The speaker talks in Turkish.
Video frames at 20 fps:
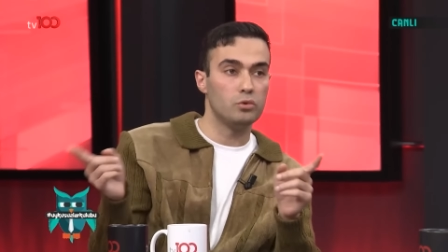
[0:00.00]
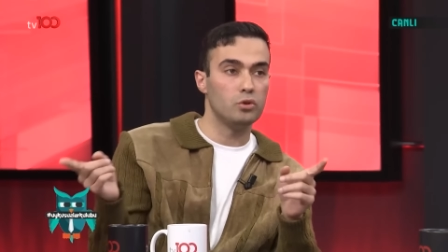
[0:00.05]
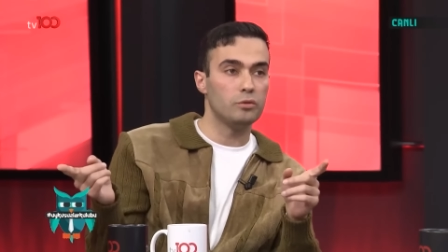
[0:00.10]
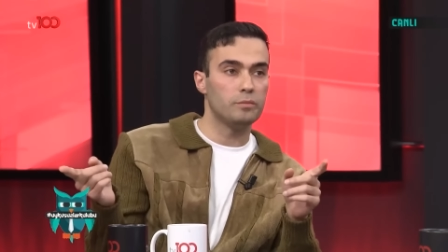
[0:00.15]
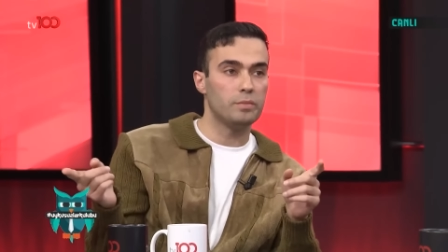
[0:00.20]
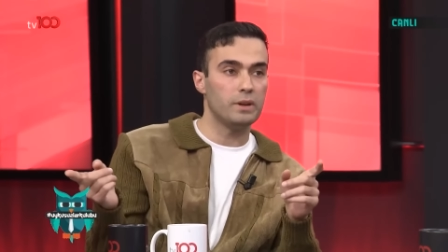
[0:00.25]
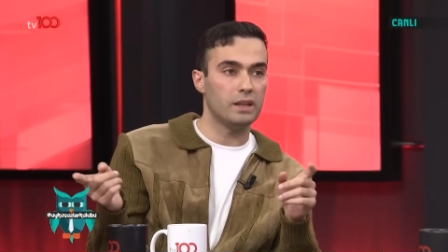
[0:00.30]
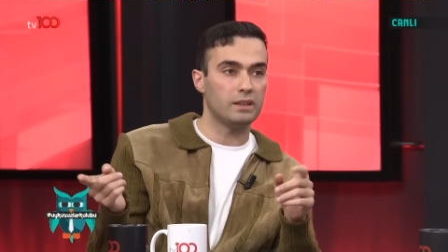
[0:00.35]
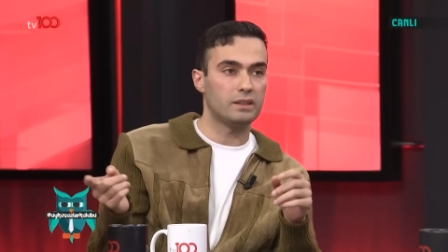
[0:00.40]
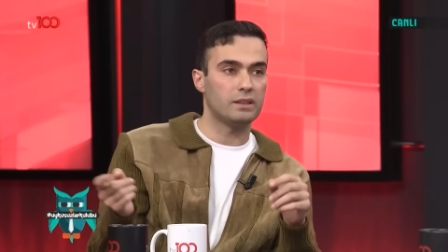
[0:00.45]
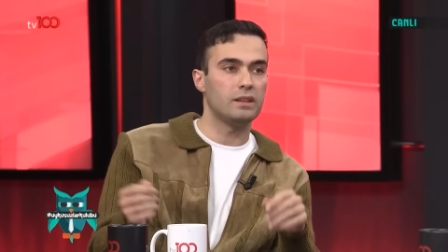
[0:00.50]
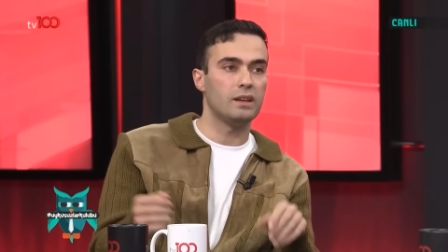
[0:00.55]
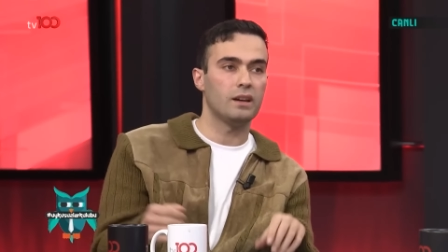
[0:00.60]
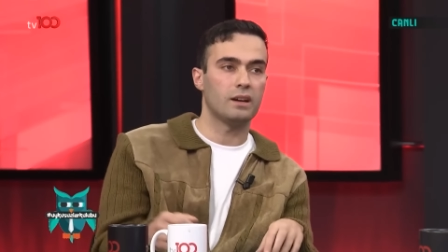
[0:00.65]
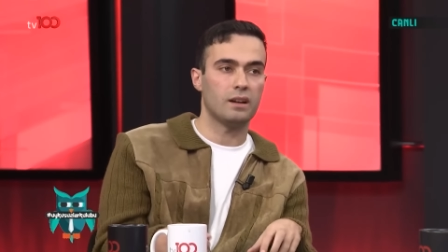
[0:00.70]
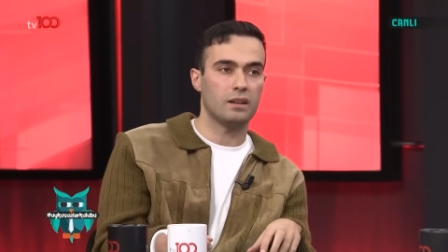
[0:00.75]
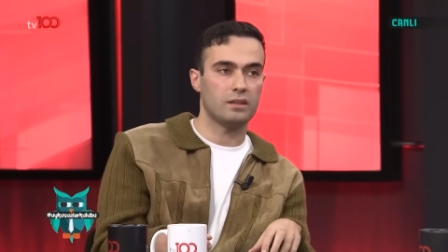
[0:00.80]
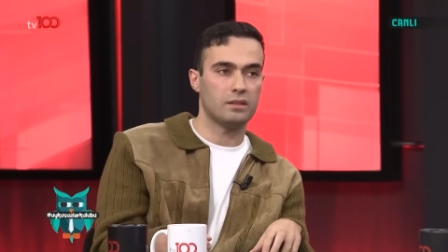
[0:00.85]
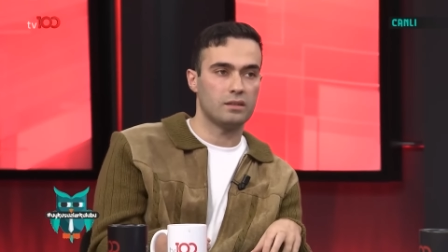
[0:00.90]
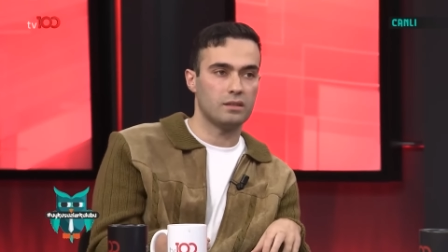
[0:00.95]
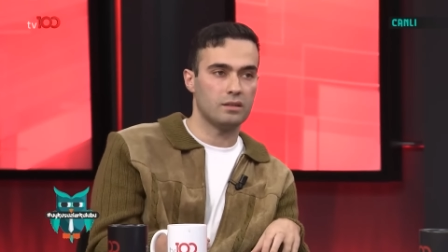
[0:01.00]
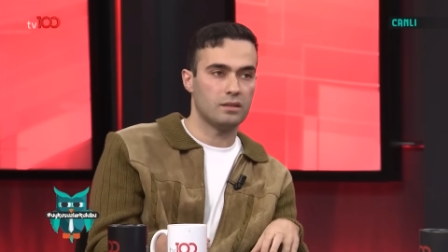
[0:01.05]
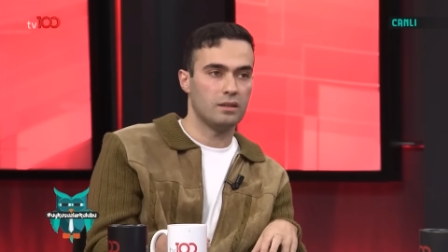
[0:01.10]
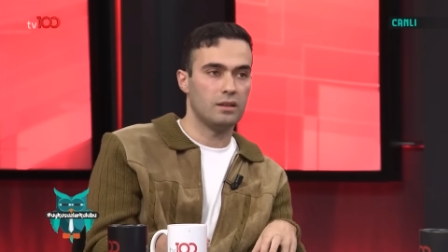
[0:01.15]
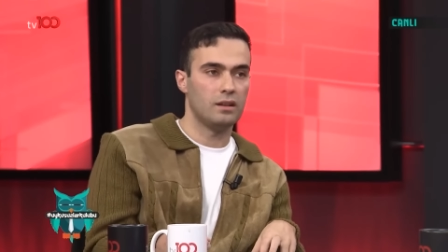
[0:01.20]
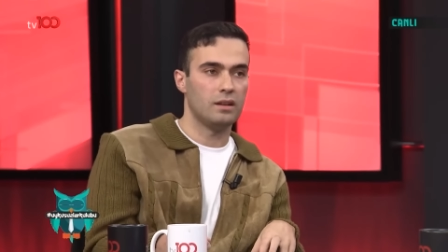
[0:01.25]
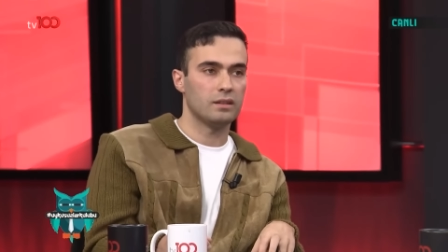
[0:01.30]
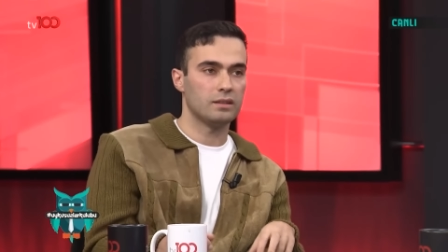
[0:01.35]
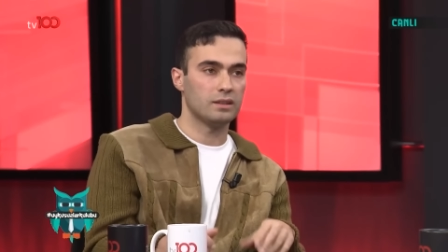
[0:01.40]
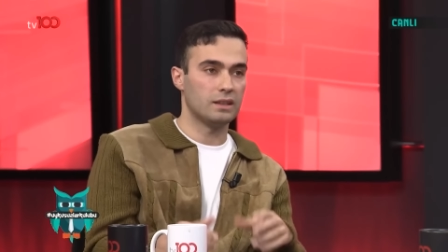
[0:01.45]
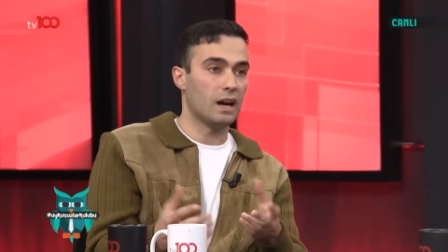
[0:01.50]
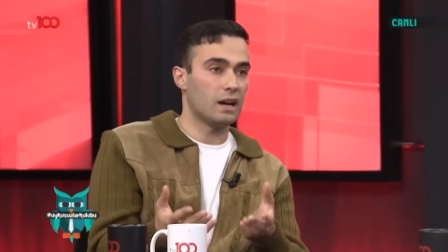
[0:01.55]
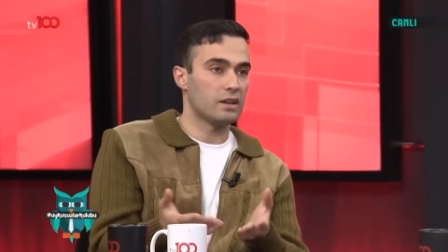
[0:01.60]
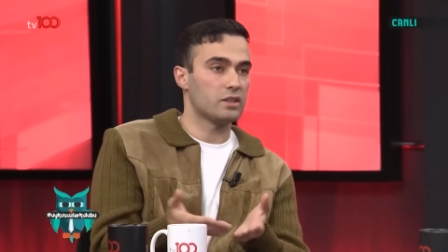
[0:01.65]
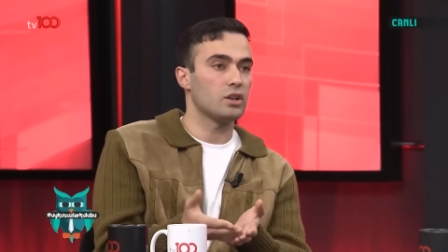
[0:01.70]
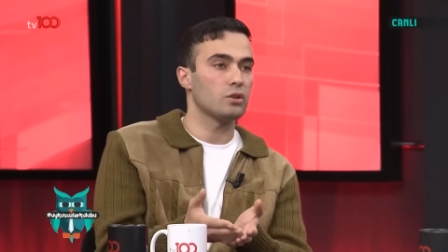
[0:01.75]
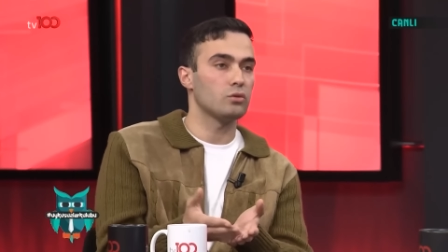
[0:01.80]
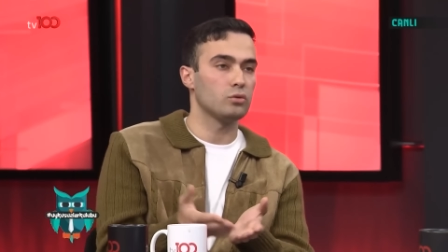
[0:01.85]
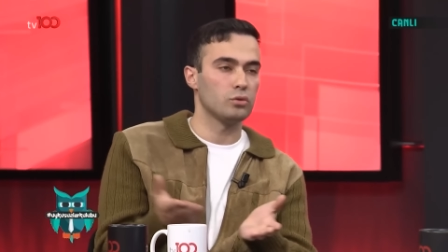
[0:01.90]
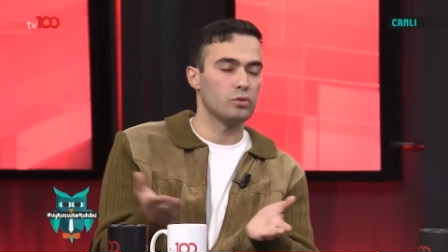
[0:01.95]
büyük bir etki yarattı.
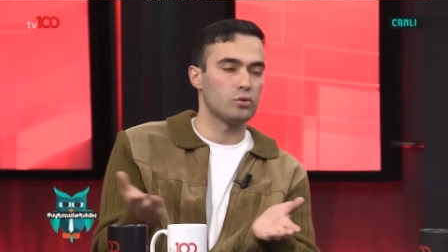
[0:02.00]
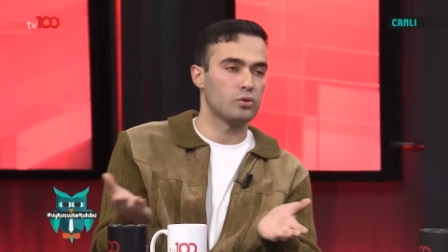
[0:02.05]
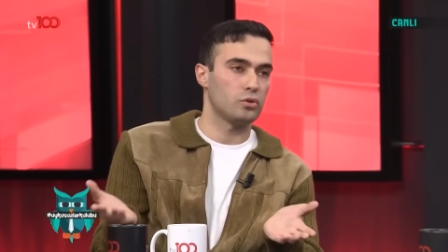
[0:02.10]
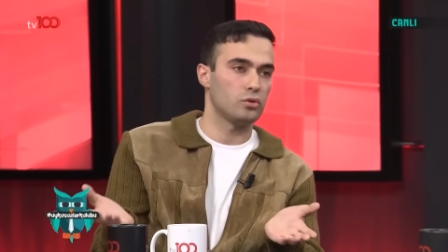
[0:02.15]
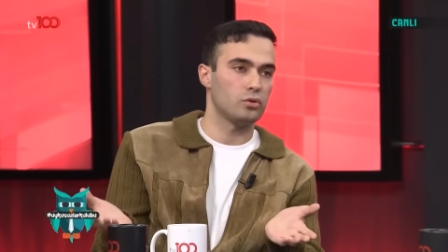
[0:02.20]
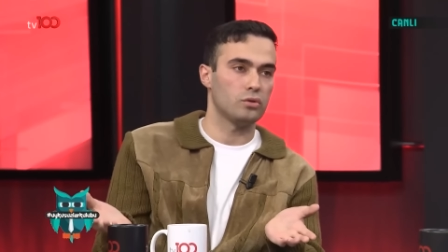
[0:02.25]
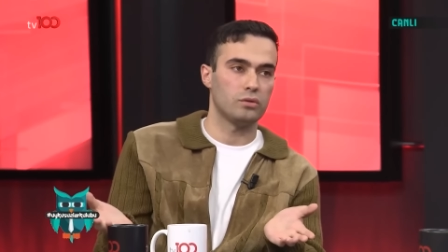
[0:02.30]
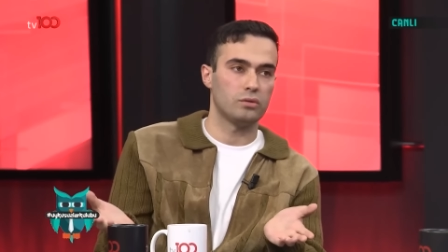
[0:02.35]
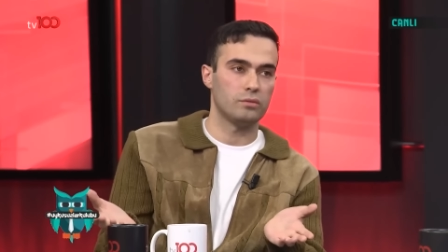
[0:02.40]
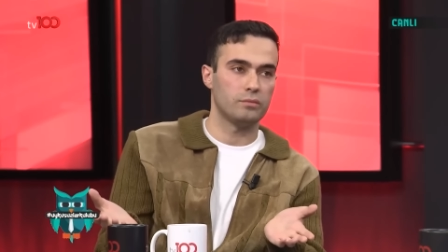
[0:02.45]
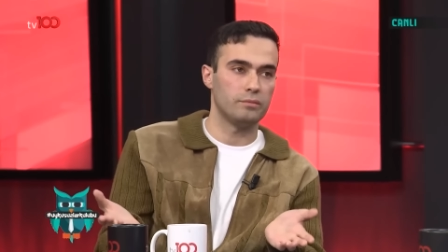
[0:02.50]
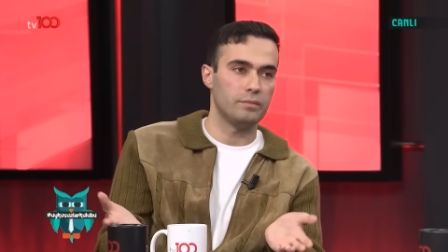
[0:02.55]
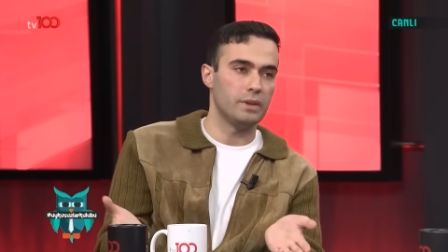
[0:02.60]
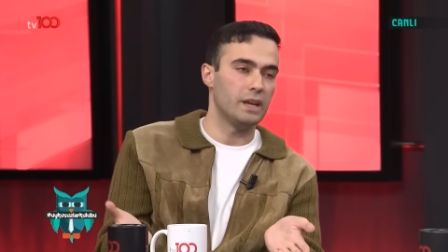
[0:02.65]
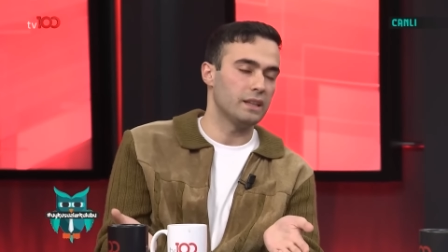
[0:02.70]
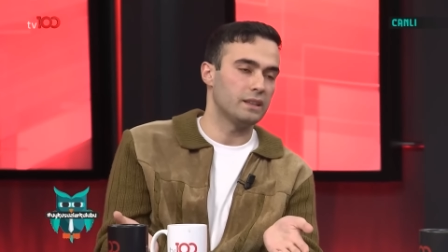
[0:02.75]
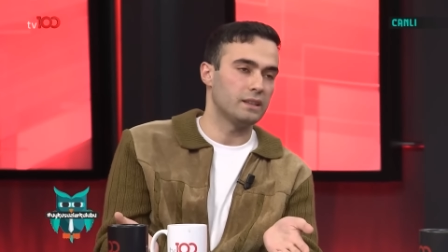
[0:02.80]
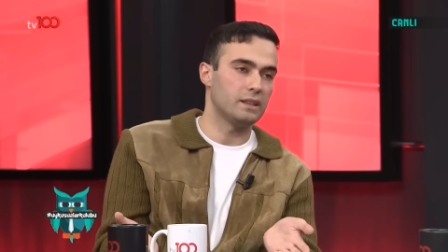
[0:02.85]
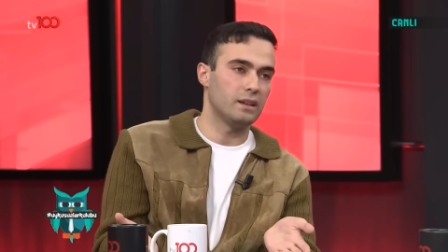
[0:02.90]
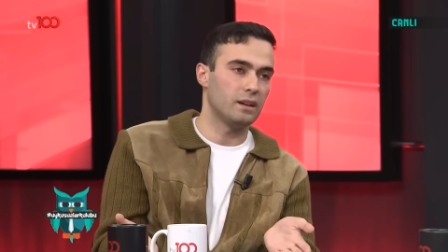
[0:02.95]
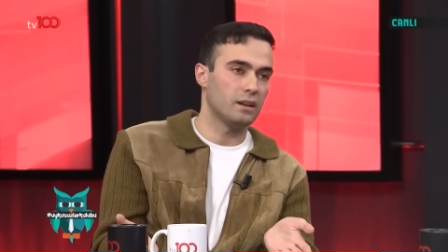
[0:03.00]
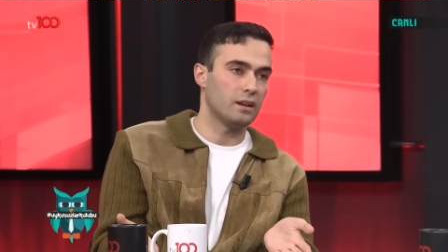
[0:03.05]
Gerçek oluşu bir etki